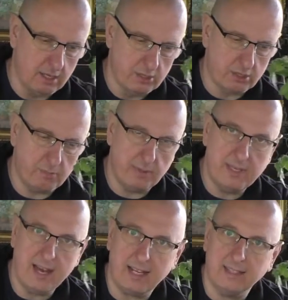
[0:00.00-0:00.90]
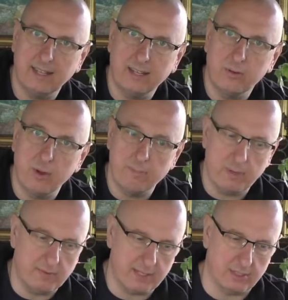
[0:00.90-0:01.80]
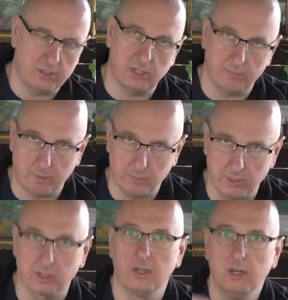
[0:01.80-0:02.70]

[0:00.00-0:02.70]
żeby jak najgłębiej wsadzić ten pomidor.